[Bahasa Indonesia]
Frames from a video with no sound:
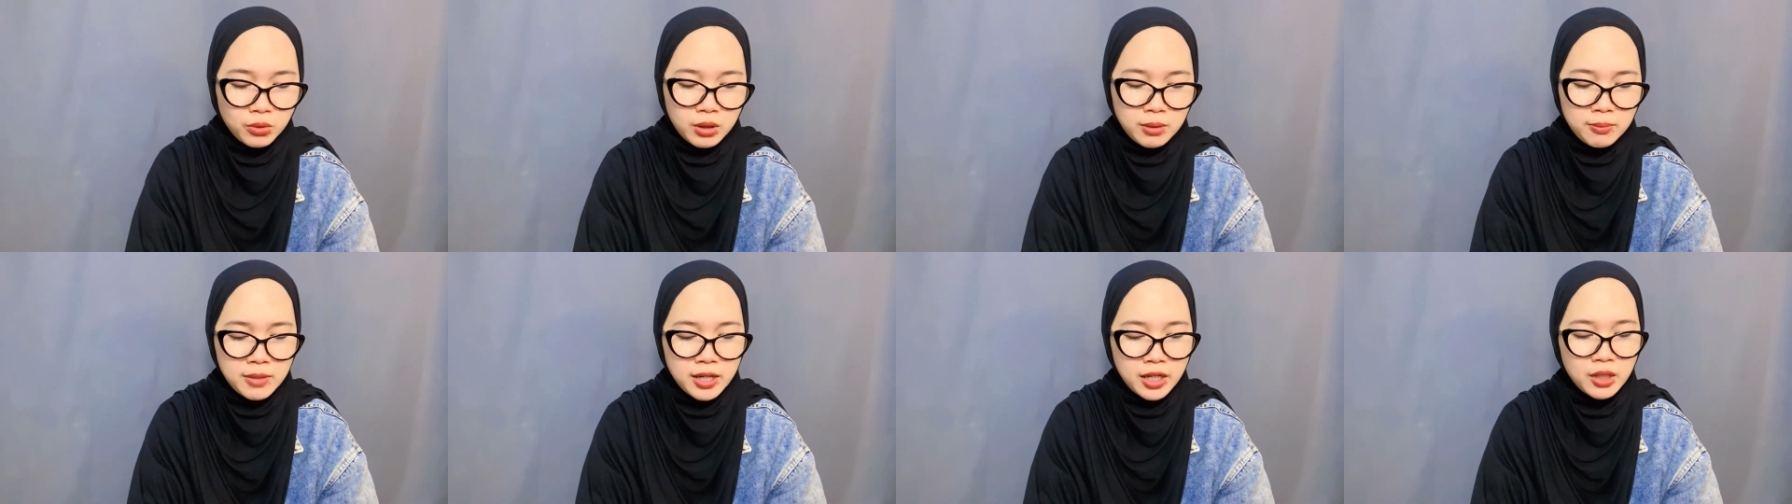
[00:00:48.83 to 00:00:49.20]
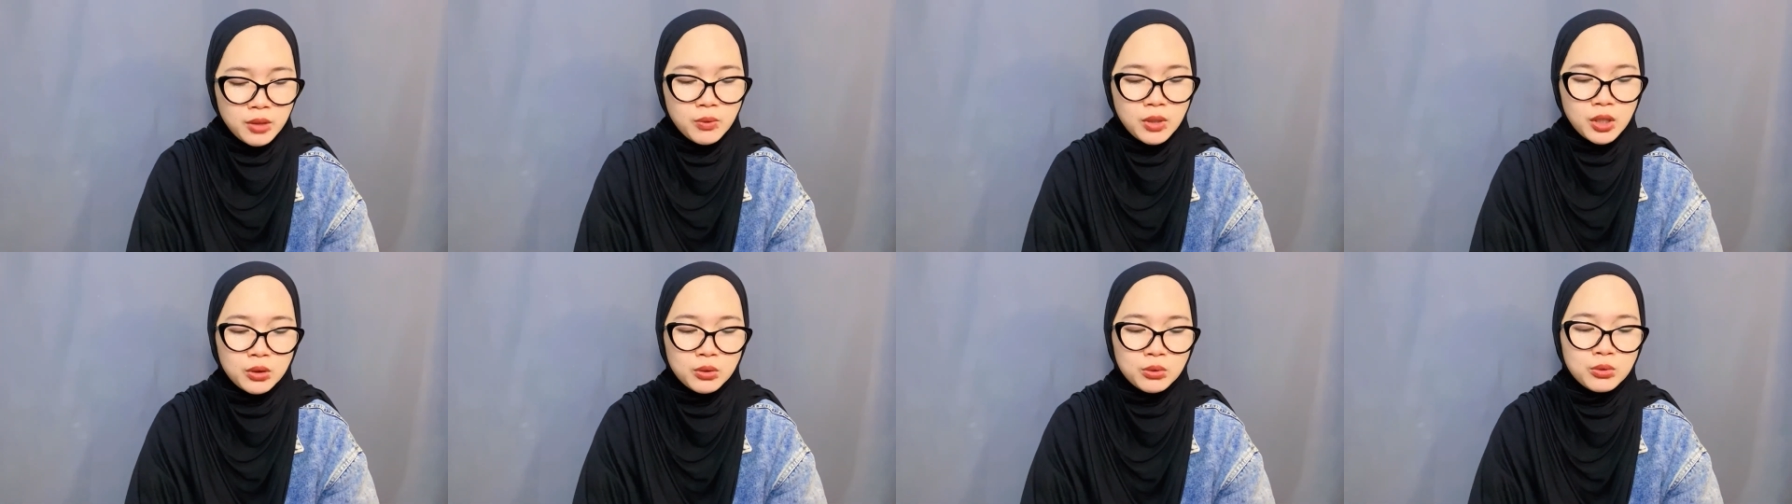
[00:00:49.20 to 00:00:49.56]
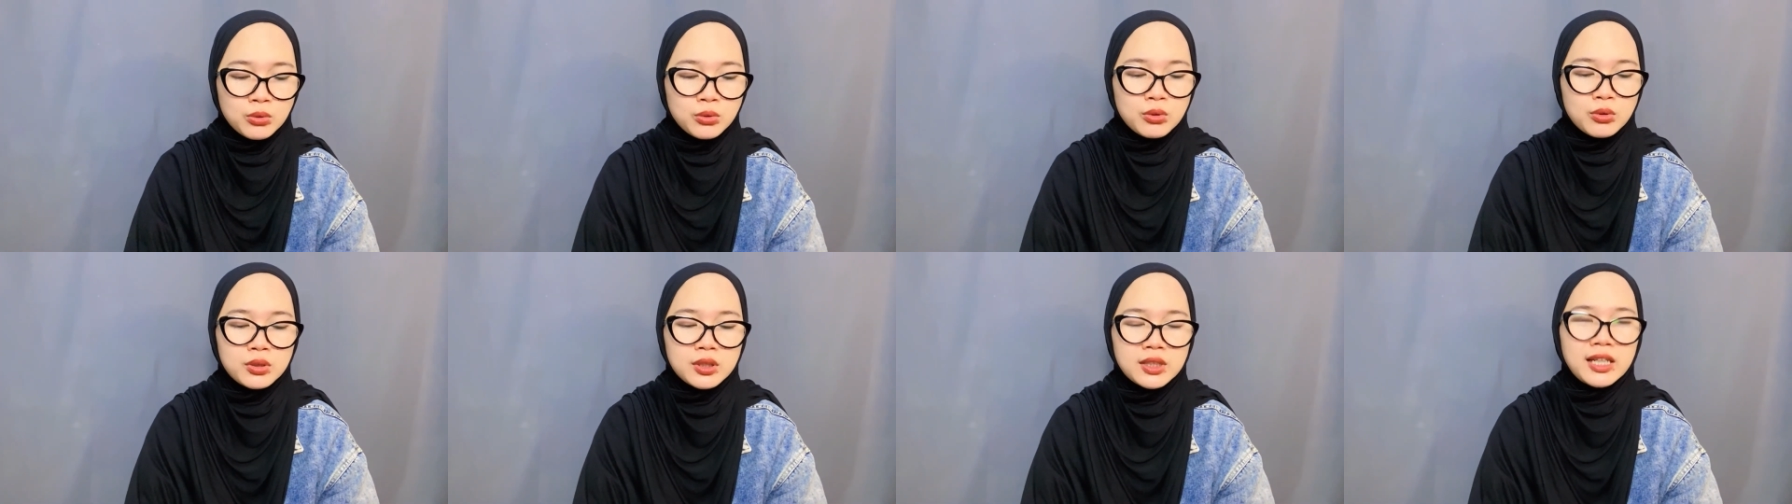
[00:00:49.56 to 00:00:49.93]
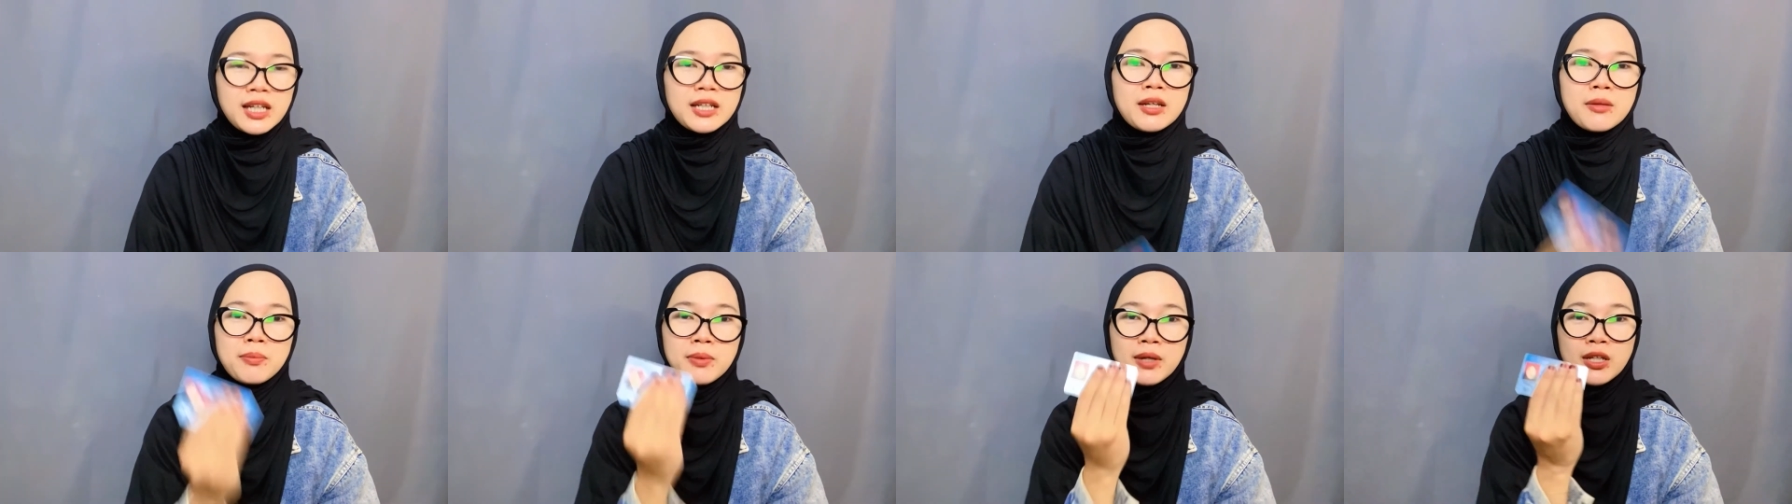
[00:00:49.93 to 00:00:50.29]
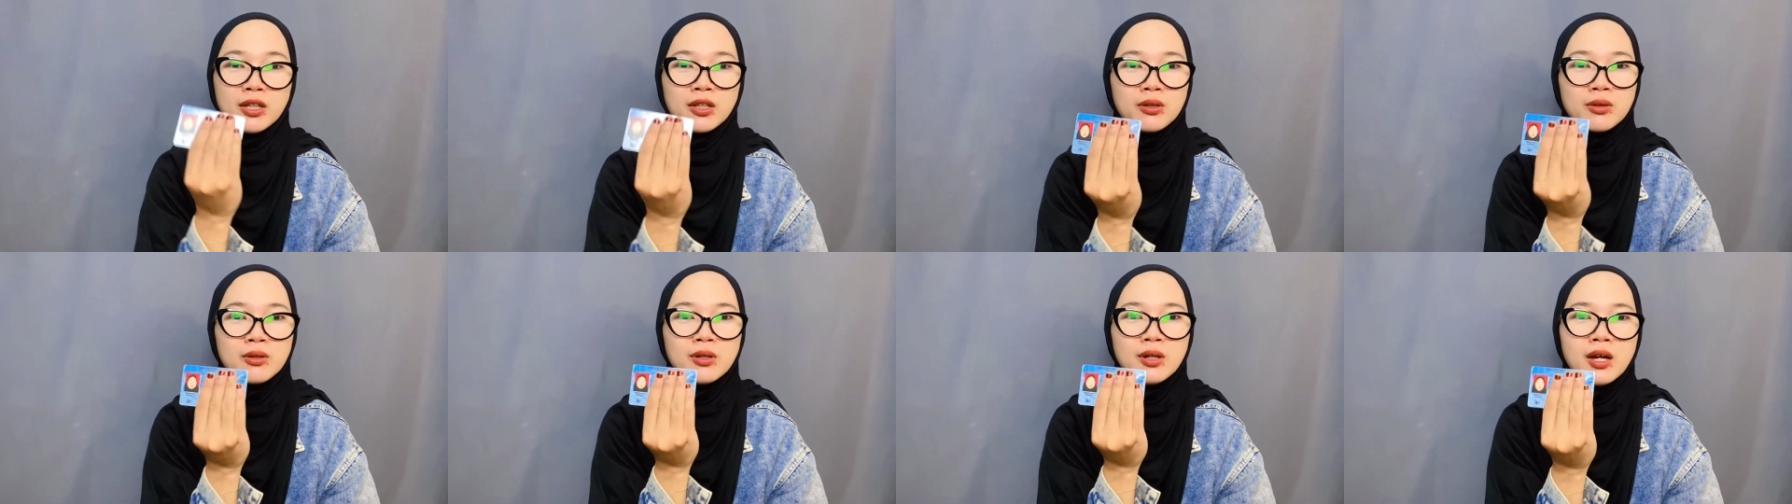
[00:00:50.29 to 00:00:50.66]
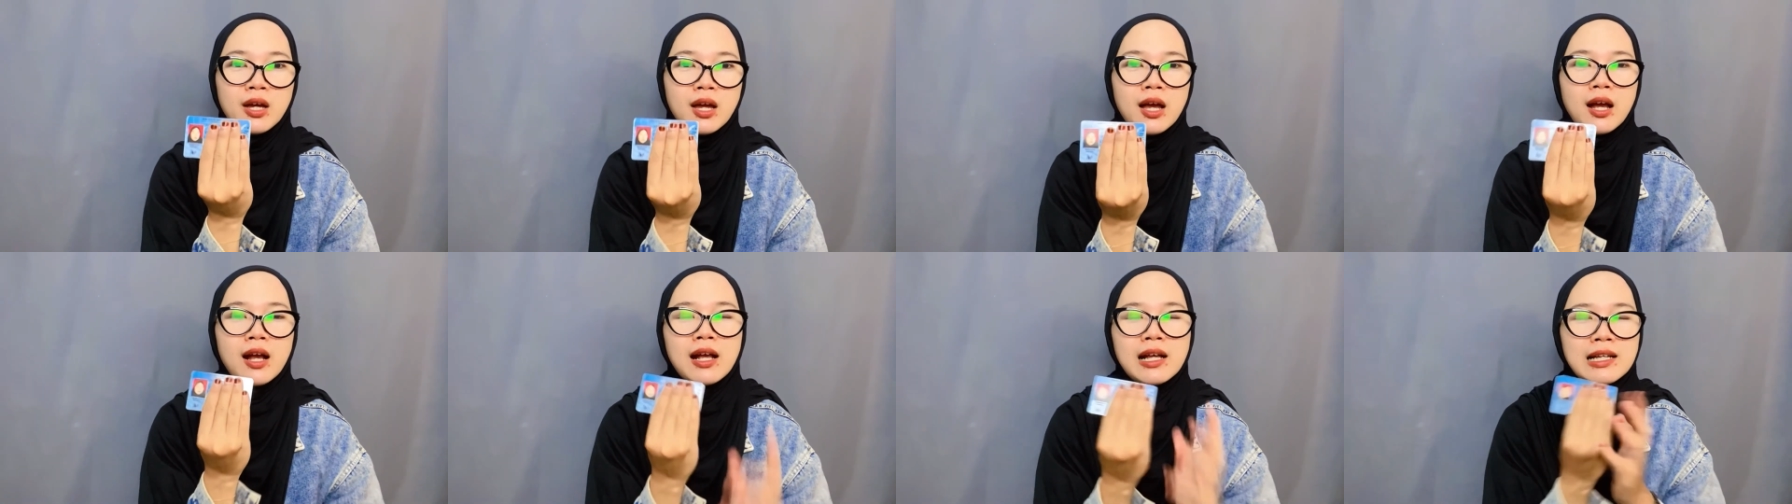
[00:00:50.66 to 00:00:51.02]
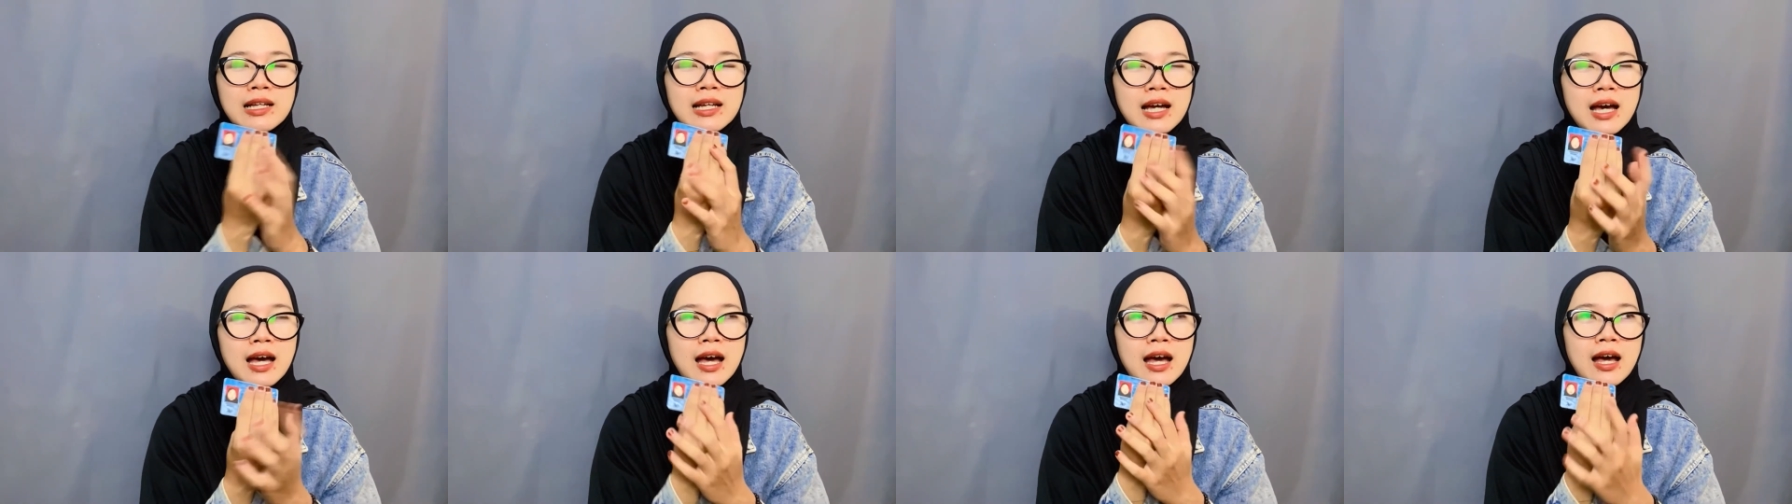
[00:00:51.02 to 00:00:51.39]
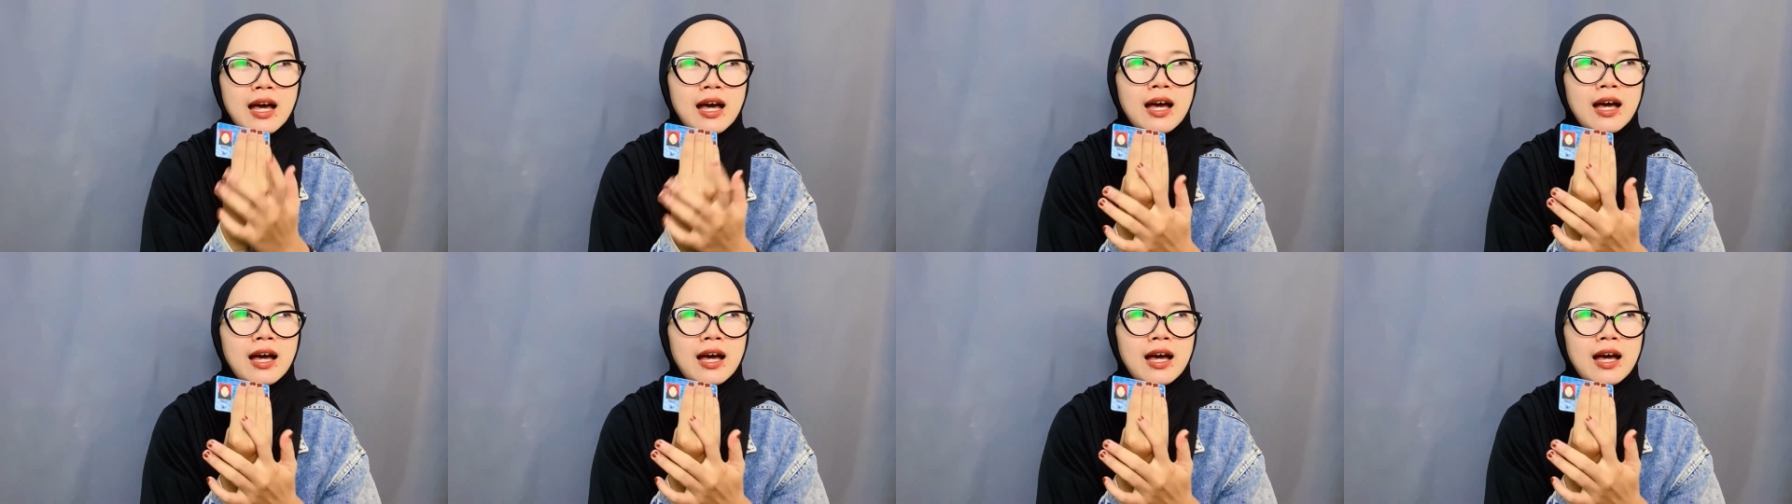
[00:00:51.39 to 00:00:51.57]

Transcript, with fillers: kemarin waktu ngurus KTP-nya tuh nggak